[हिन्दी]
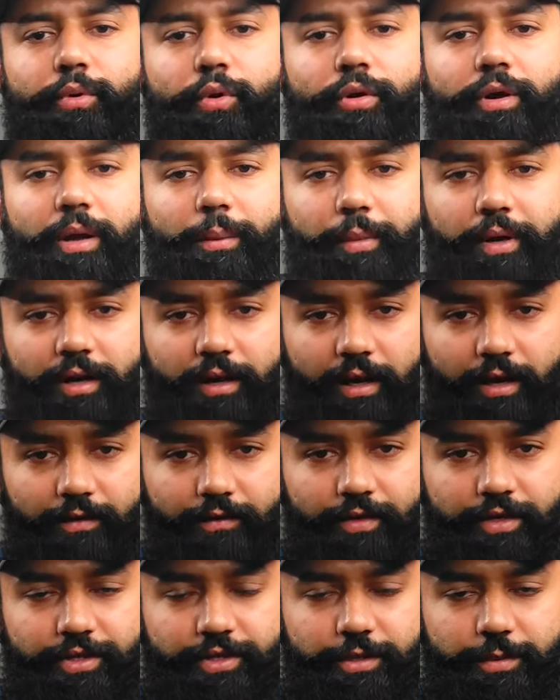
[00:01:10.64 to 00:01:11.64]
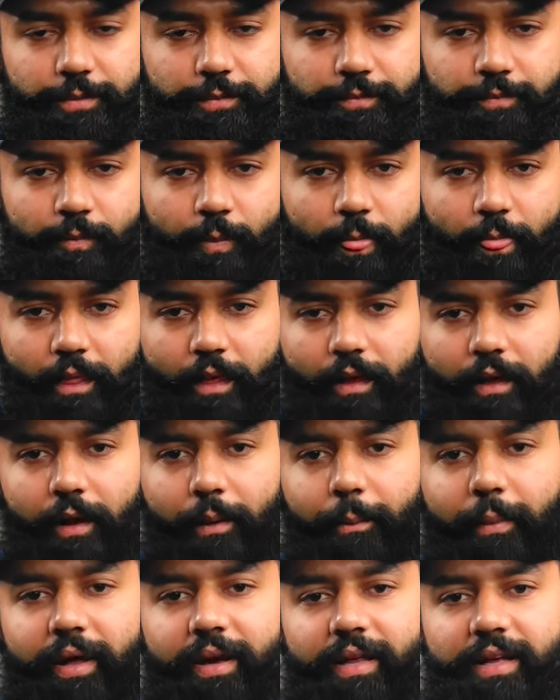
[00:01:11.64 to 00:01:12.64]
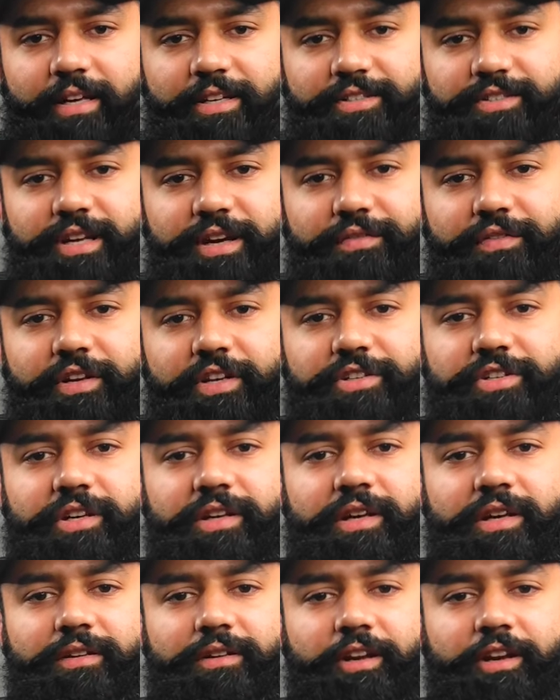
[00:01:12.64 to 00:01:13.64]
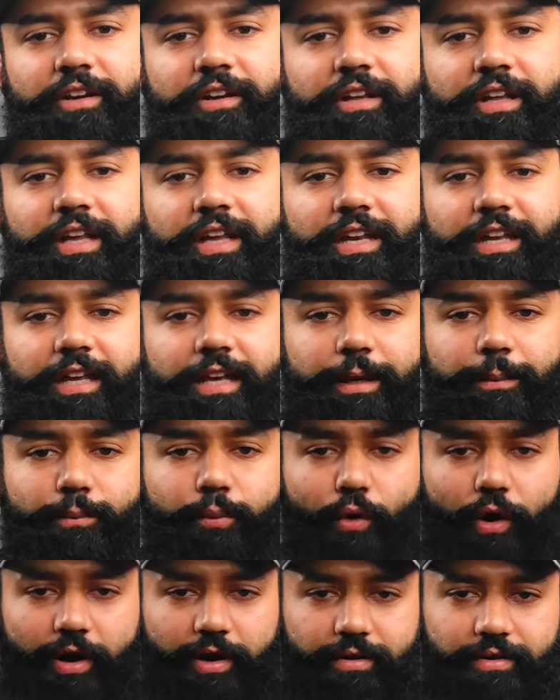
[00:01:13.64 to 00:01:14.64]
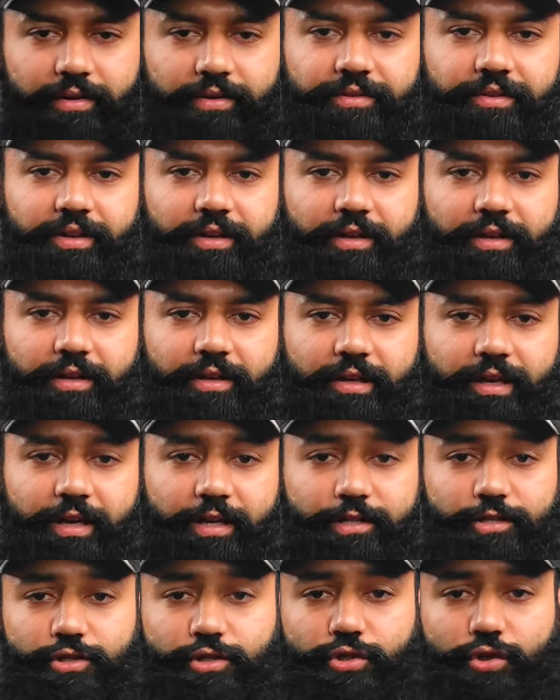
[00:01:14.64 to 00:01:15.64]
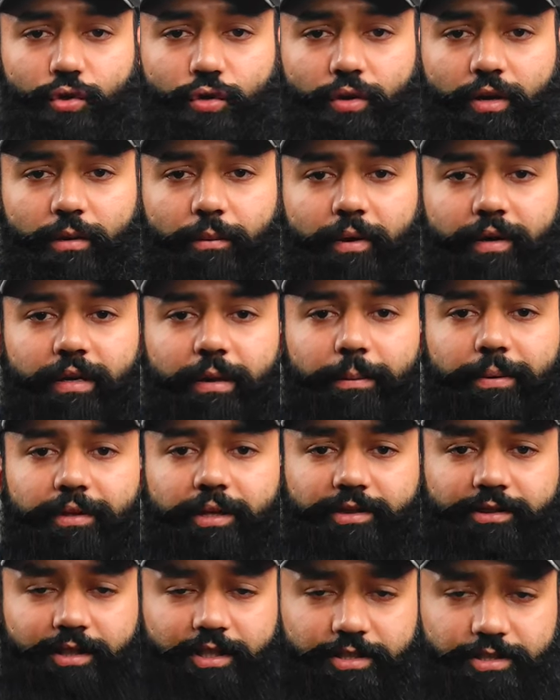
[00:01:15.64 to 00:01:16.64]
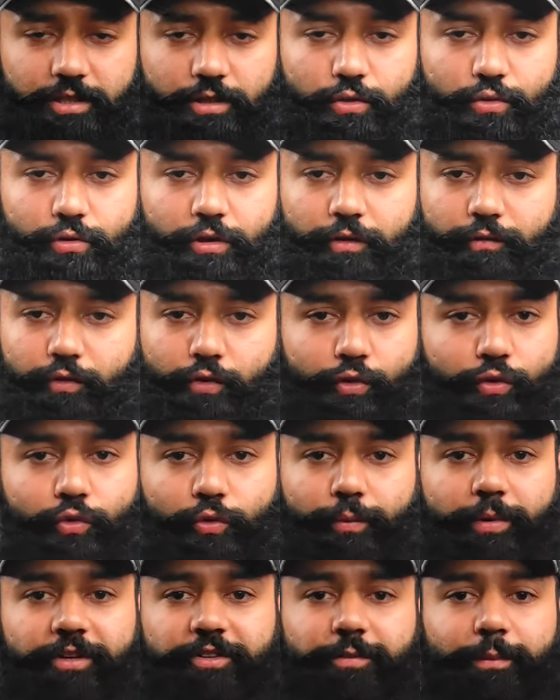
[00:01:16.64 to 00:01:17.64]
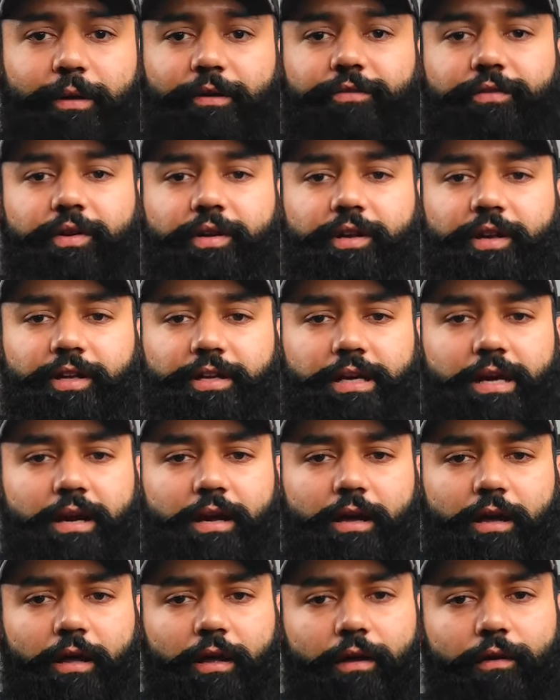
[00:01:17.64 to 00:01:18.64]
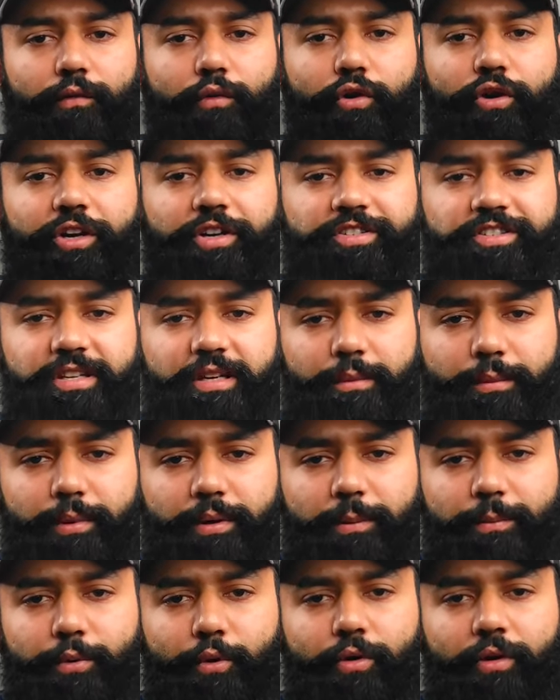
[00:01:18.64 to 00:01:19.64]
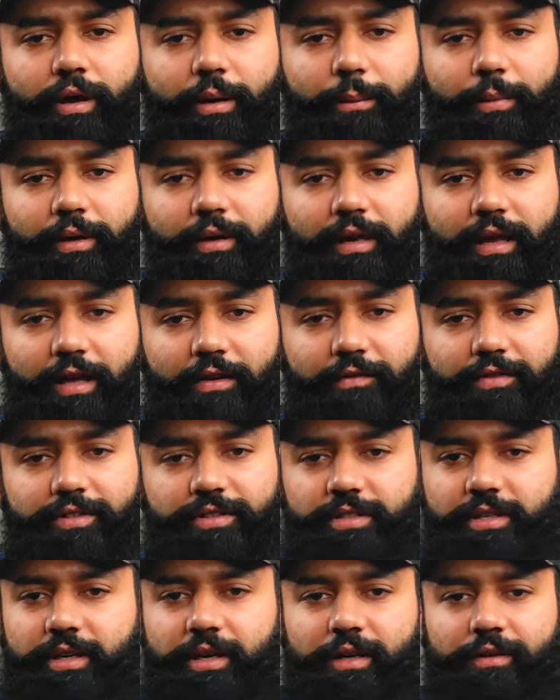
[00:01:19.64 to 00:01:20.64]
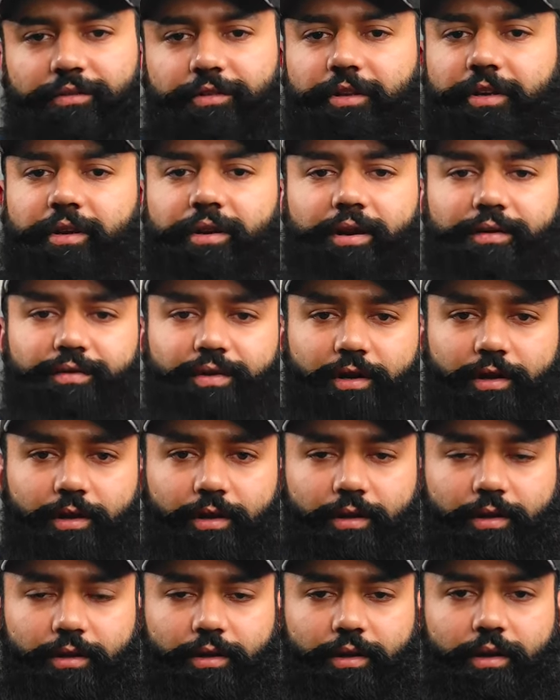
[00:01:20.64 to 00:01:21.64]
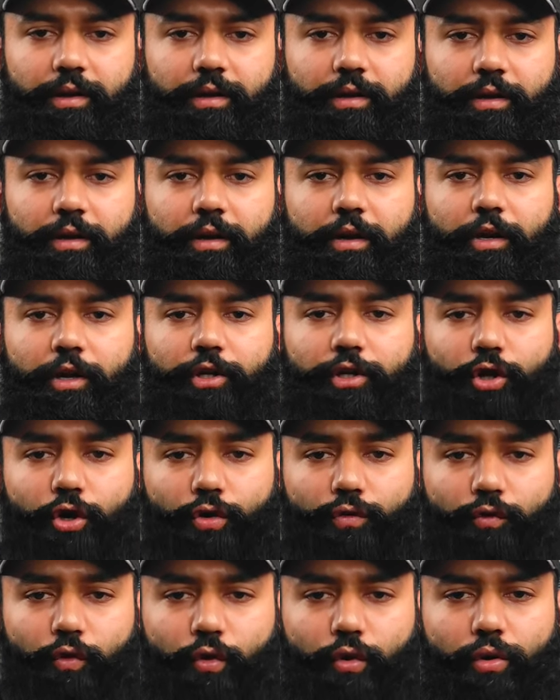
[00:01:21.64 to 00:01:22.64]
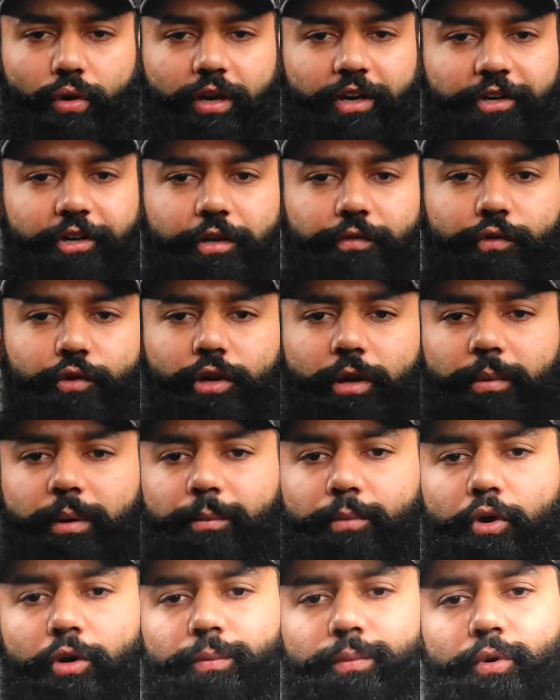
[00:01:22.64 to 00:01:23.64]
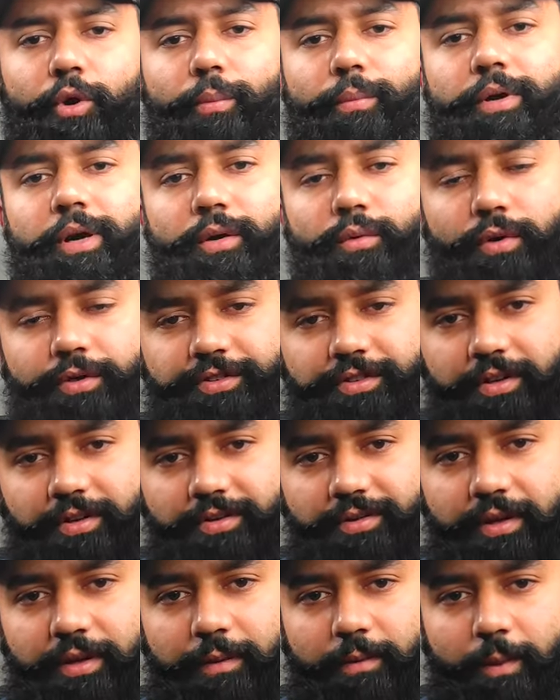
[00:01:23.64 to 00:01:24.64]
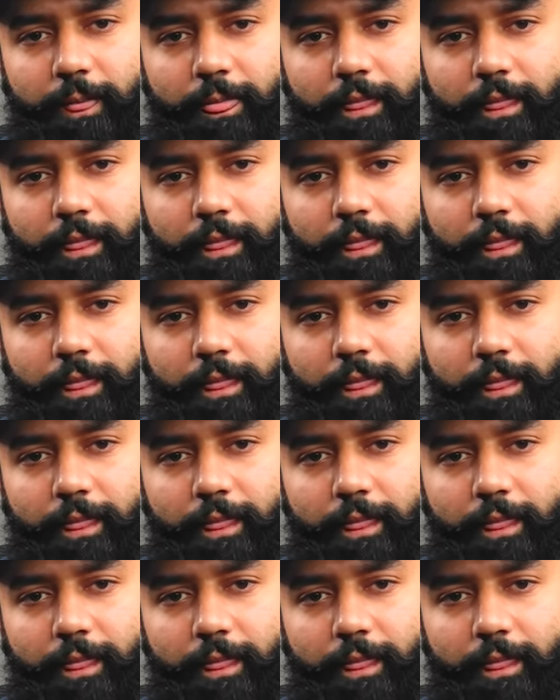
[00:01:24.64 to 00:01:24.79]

प्रोग्रामिंग लैंग्वेज अब मैंने इस डेफिनेशन के अंदर तीन की पॉइंट्स का जिक्र किया जो कि मैं ये बताता चलूँ कि वो रूबी स्पेसिफिक नहीं है वो किसी भी प्रोग्रामिंग लैंग्वेज के अंदर रेफर करते हैं और वो इंटरव्यू का भी बहुत प्रोमिनेंट क्वेश्चन है